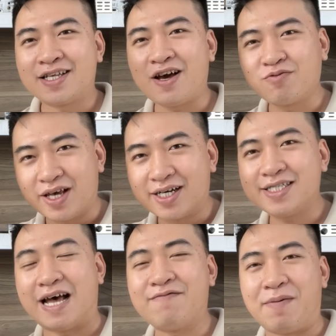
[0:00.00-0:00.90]
Trong những
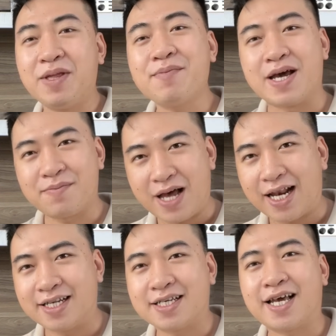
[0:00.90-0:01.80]
cái sản phẩm thiết bị âm
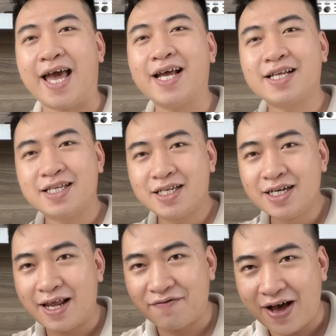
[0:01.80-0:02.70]
thanh kể
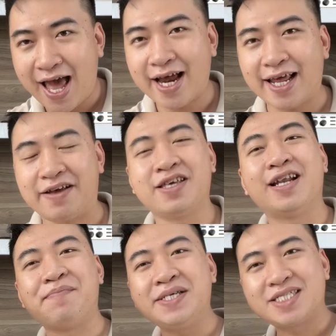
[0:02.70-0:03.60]
như là vang nè, như
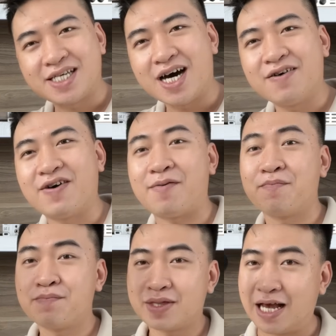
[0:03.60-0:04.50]
là mixer và
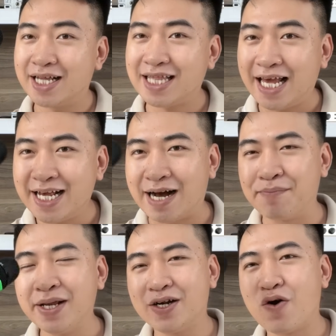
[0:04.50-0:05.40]
những cái tay
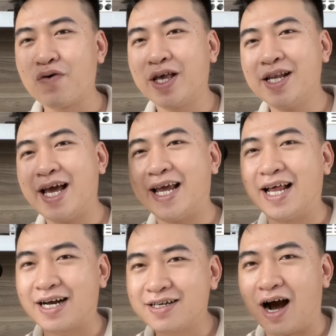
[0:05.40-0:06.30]
cầm micro như thế này
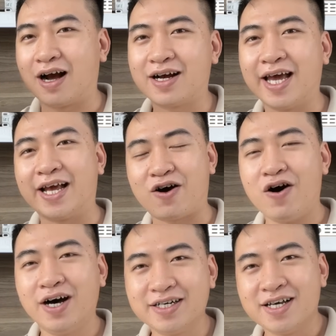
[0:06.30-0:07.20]
là cực kỳ
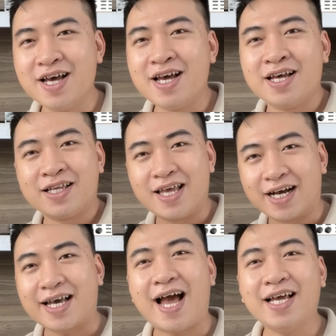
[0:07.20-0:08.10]
khó hư.
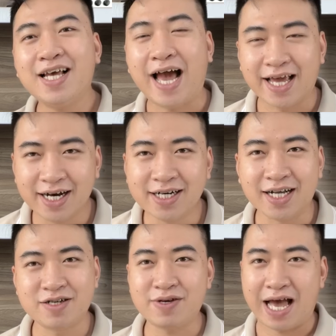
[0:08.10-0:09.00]
Những cái hay hư
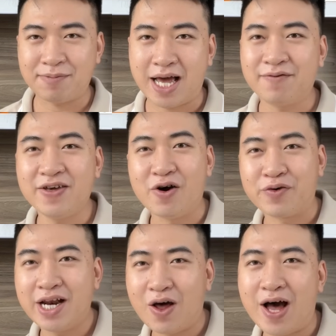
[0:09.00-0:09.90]
ở trong dàn âm thanh, ví dụ
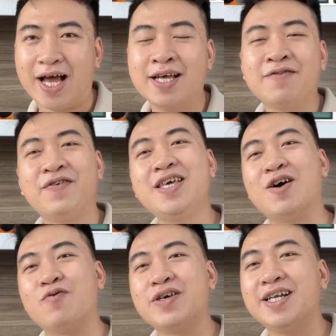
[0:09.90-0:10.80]
như loa, ví
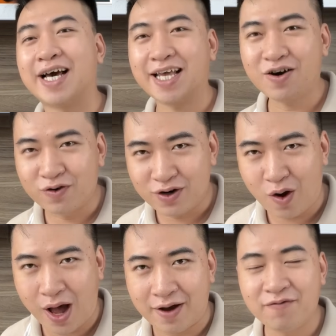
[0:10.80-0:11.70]
dụ như là cái côn
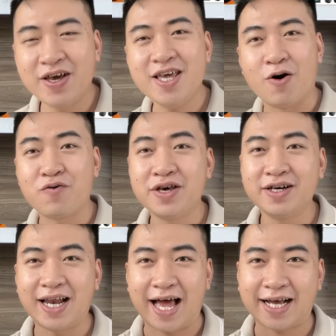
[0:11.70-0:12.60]
loa, ví dụ
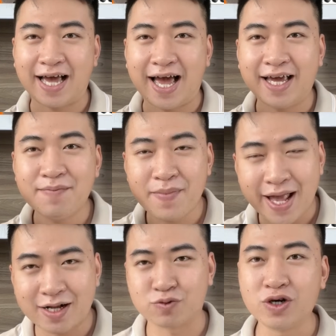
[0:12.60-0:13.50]
như là cái
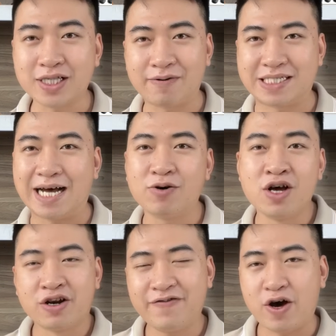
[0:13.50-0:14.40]
men công suất, tại vì sao?
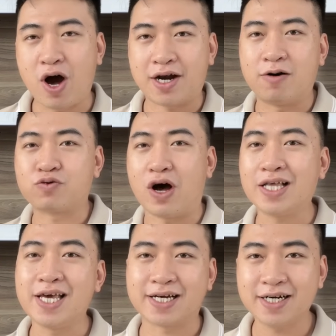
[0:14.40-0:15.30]
Nó phải hoạt động tỏa
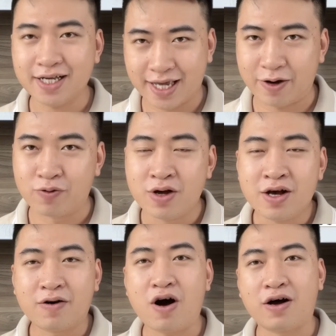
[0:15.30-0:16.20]
nhiệt rất là nhiều,
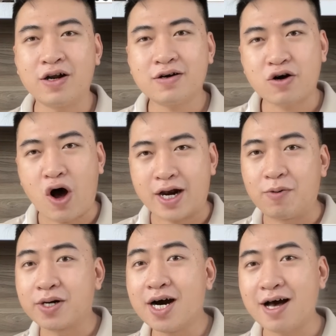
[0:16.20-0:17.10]
còn nó hoạt
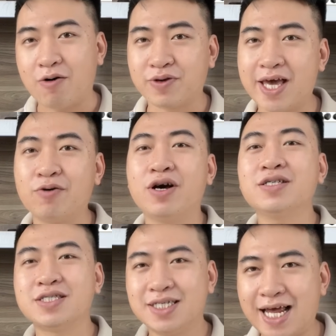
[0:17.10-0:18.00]
động cơ học nhiều, nó
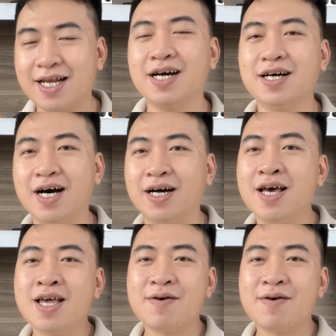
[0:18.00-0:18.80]
nhanh hư hơn.